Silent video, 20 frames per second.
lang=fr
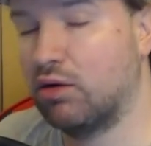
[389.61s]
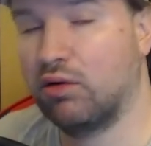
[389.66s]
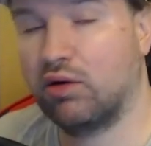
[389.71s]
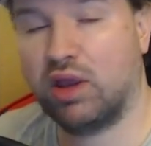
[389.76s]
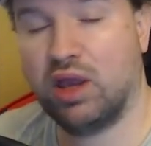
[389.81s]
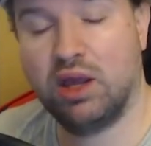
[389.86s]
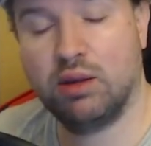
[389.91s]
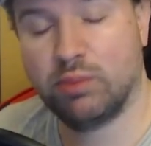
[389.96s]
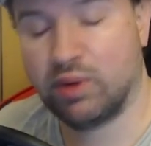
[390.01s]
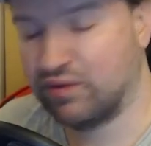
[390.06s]

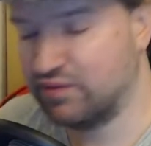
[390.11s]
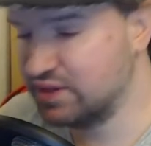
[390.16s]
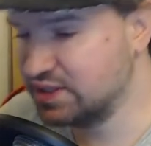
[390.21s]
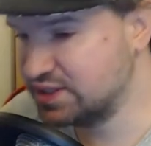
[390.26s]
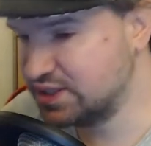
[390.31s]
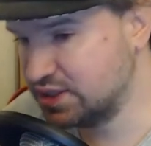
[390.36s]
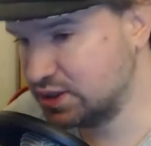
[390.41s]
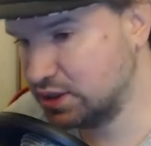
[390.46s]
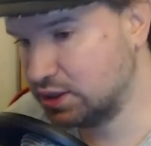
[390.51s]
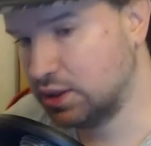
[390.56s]
Ok, bah
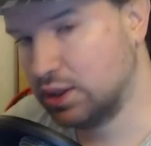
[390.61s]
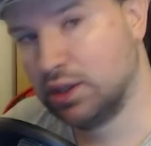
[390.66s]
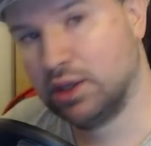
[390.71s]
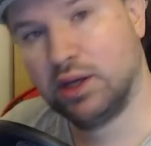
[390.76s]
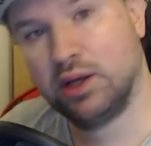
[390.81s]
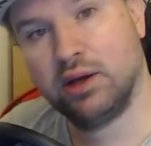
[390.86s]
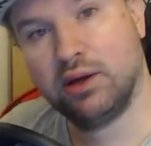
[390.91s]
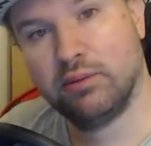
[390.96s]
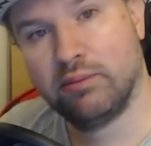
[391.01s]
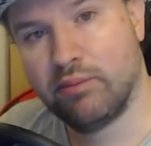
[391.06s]
vas-y,
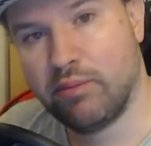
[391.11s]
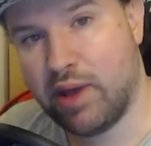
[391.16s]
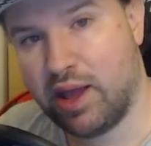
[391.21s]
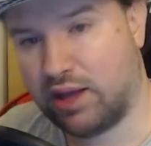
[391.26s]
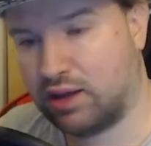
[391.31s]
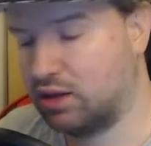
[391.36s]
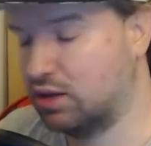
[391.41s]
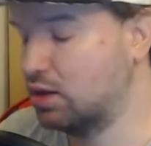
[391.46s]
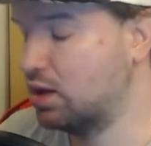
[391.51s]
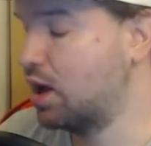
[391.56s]
mec,